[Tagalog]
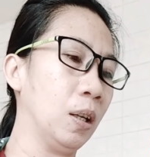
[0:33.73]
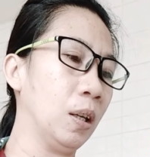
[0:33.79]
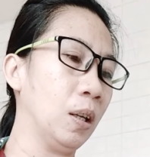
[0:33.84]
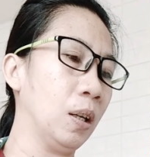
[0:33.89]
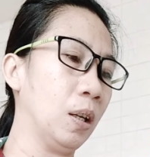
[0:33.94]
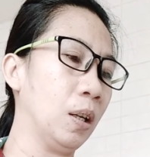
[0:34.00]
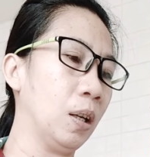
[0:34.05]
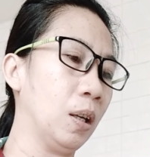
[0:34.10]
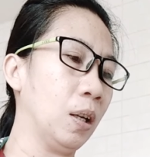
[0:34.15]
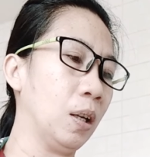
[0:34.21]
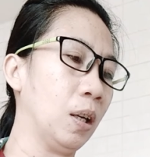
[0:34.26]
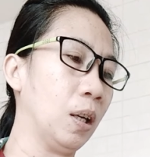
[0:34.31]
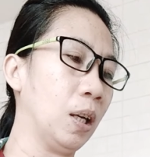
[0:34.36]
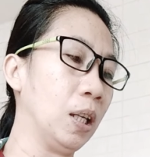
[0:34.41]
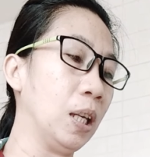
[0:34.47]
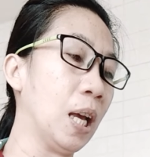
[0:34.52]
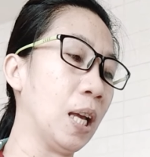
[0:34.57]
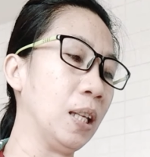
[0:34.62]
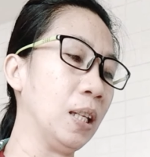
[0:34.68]
Kasing kapal
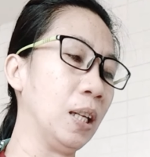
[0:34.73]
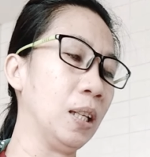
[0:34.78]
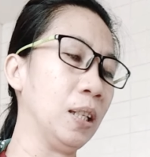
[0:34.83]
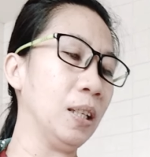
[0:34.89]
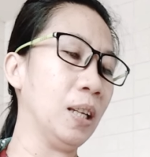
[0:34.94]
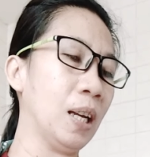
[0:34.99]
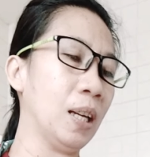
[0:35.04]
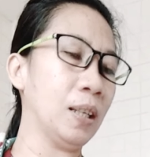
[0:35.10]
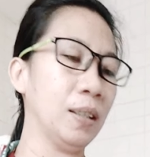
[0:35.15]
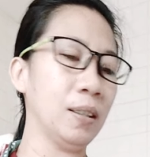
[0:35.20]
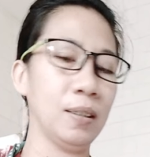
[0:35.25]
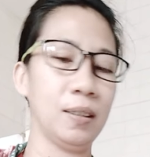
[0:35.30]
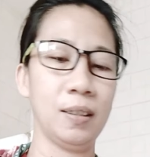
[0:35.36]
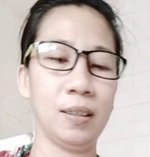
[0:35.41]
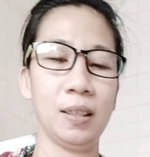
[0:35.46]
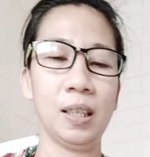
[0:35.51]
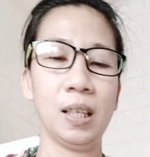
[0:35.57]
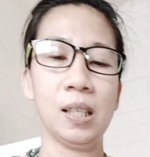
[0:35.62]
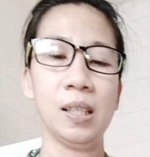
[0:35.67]
ng yan, yan, yan.
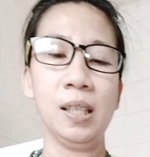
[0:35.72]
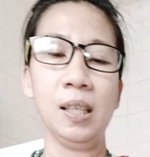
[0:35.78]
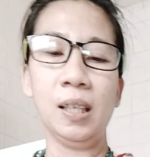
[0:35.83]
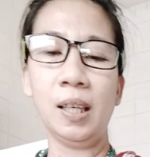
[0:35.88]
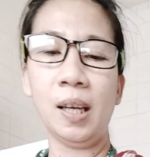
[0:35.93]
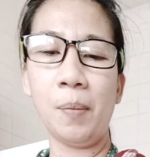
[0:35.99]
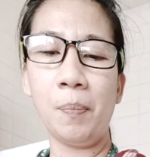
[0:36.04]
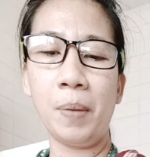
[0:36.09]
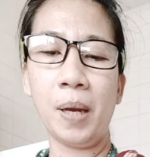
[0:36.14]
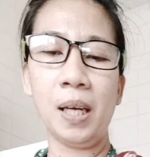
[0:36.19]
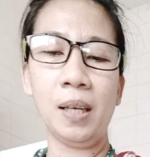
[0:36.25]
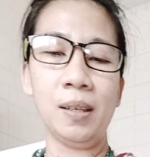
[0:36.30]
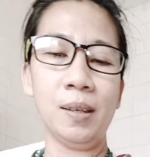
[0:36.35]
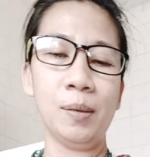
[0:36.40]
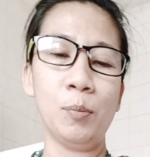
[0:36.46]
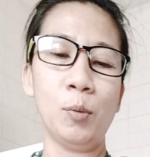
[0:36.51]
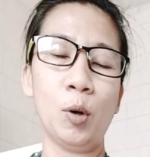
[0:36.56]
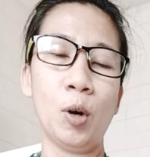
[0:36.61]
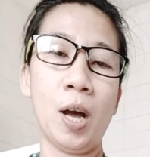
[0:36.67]
Kasing kapal
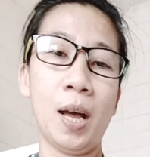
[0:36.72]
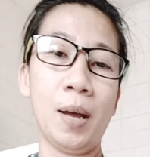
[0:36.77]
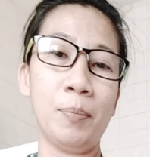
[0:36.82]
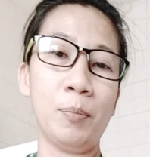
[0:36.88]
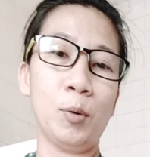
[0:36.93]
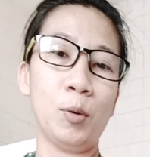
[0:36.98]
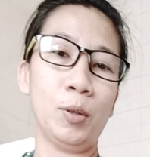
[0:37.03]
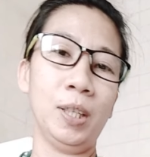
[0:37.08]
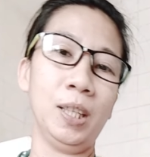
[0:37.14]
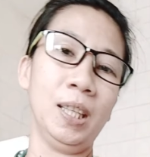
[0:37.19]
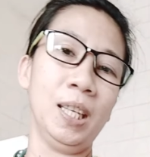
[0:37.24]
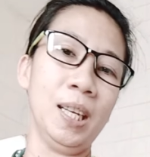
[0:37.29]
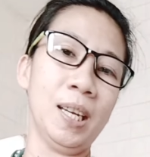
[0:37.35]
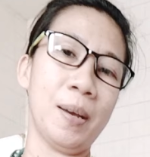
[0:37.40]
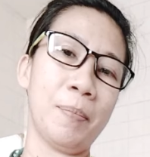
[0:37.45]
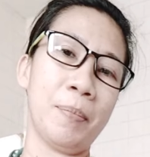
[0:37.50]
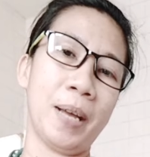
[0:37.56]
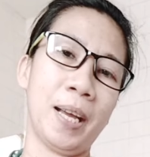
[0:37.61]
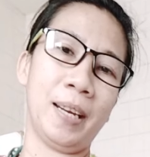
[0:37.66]
ng mukha mo. Hindi
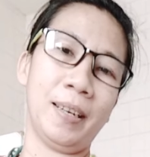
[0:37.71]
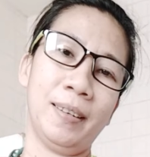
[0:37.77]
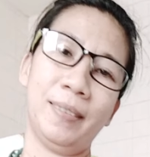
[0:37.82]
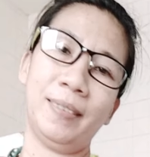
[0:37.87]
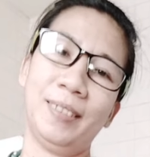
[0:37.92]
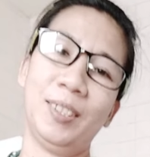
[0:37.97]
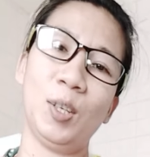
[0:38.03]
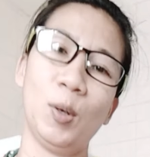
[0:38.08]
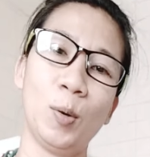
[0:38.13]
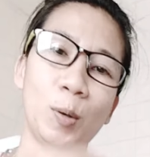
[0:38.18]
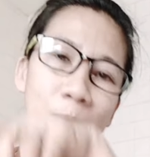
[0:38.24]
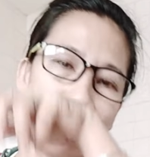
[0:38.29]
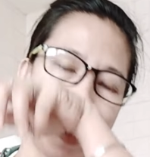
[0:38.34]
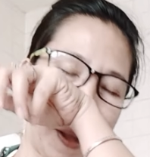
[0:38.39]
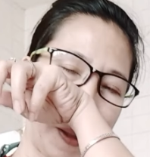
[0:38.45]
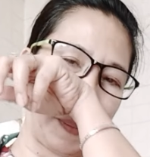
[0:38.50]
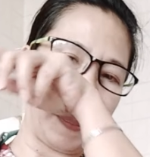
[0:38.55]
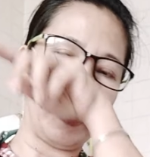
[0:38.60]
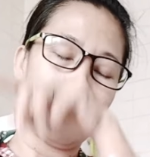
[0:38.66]
naman. Choke
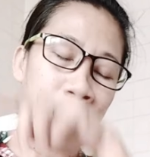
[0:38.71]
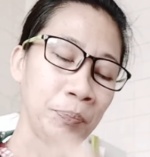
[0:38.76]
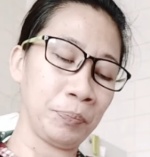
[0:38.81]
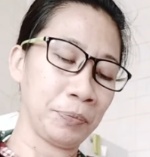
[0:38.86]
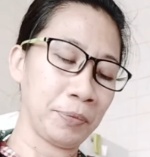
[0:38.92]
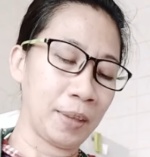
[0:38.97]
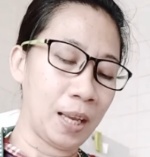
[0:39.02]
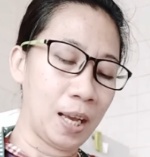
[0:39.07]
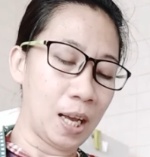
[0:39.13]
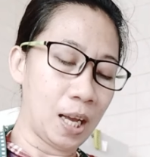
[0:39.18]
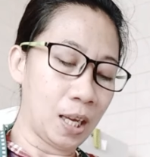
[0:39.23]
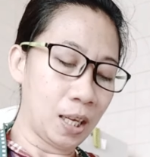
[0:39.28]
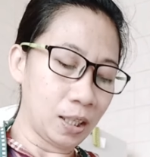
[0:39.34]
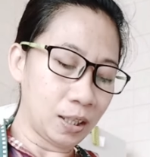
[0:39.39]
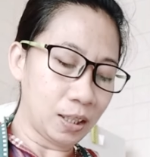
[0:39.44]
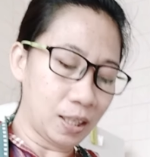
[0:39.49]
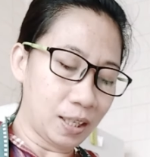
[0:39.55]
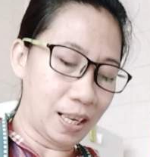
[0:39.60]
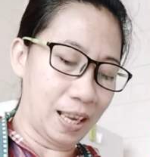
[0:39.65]
lang. At
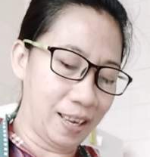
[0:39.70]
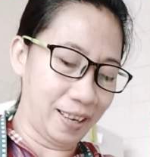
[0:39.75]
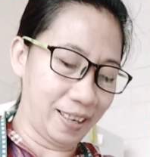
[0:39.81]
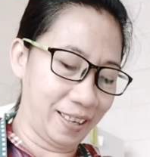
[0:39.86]
uh,